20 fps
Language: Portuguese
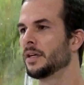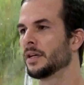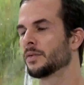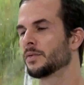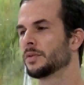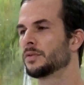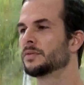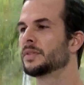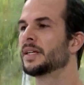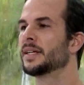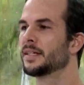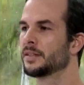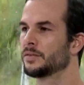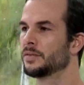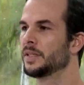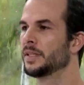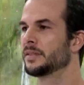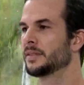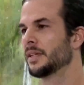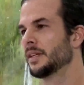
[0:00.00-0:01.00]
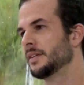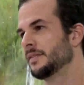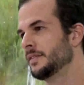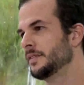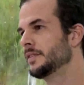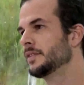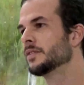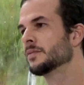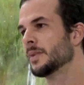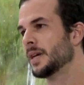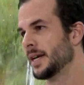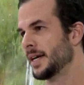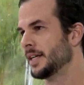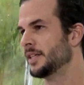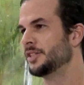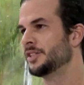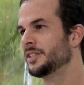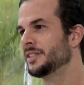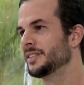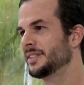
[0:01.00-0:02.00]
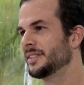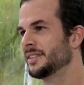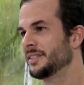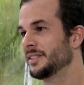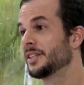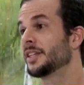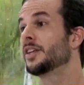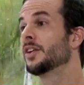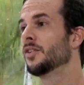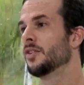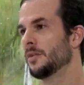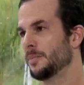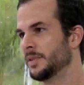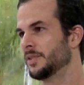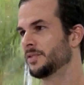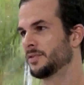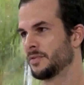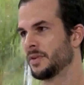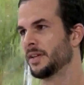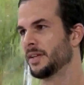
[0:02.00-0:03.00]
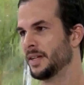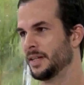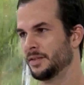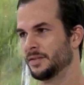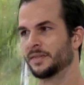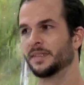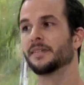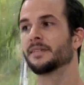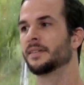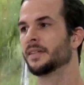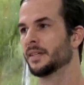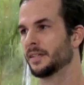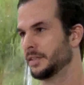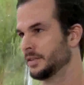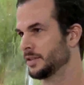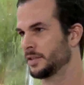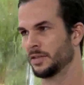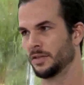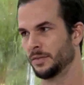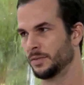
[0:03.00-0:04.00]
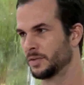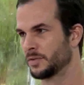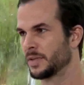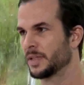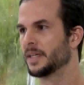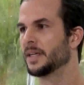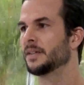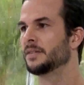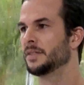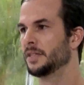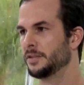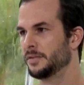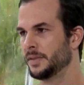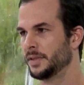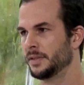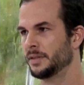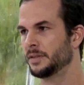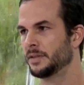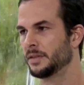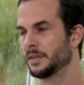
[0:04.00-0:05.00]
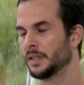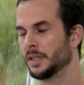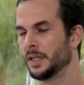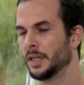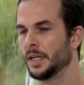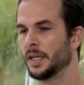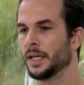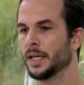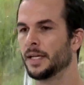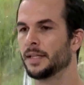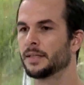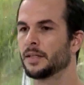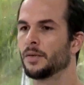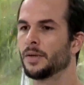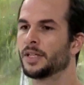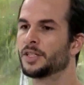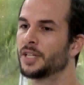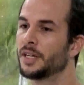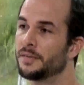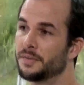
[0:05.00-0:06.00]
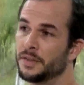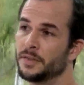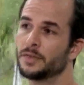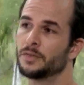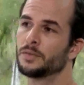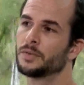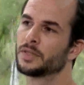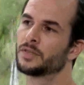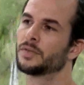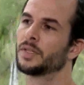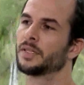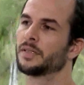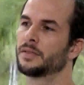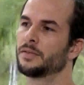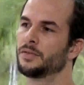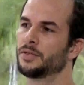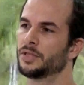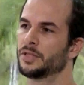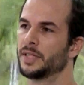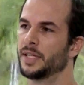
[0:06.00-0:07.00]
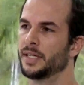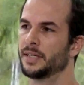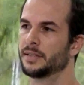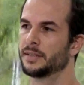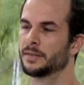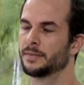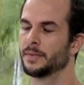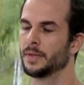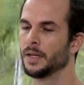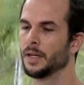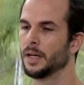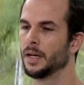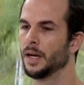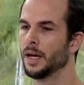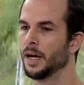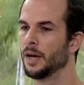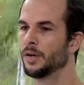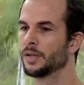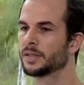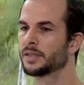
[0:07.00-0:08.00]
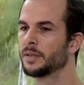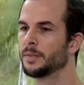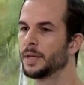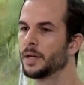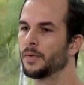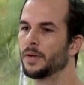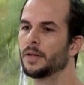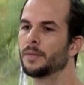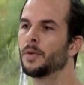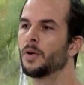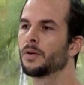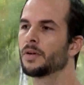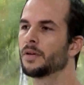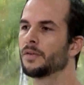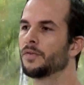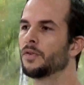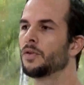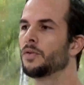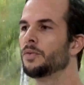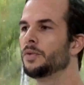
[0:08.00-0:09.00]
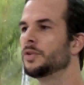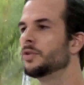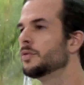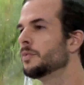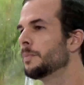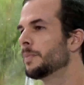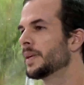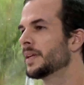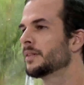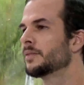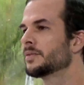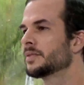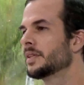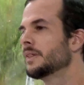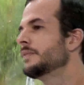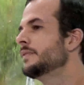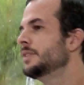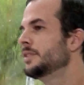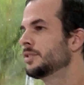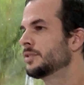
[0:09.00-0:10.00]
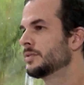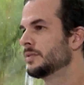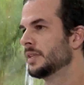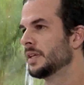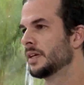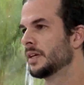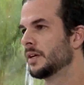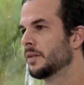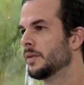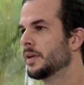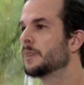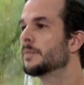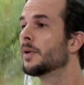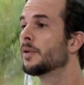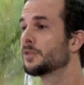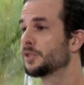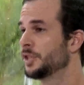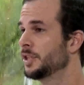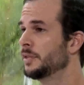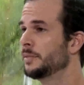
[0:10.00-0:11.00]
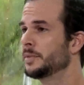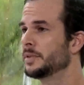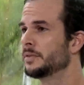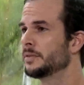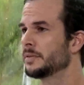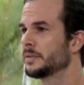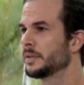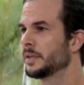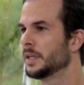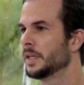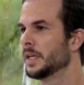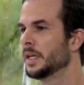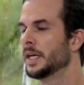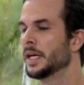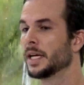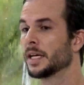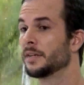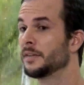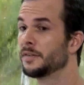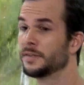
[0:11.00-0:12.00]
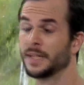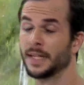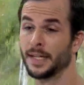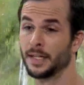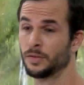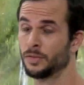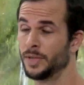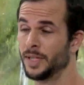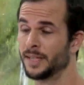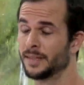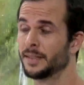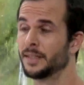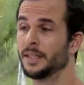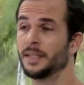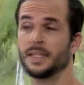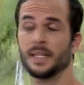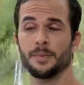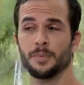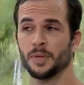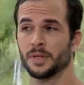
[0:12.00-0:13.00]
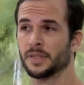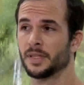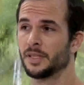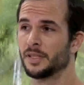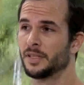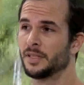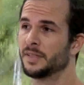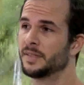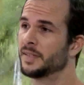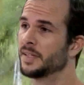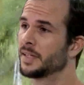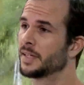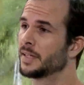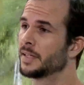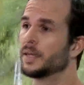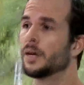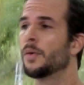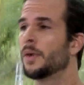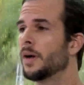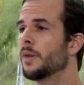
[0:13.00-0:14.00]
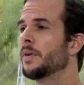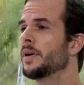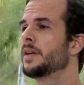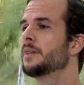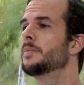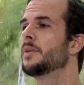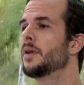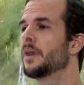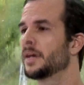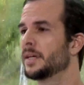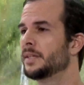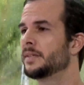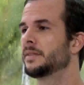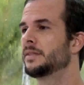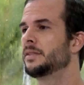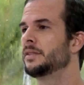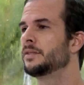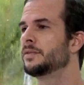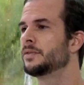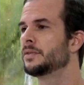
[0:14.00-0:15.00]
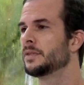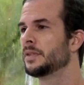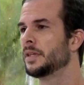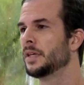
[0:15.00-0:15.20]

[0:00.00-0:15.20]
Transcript: quando na natureza ela vive numa área de quilômetros quadrados, centenas de quilômetros quadrados às vezes. Então ela já vive numa situação de estresse. A onça também é um animal que evoluiu para não ser visto, né? É um animal tímido que vive na natureza e é importante dizer que não é um animal agressivo.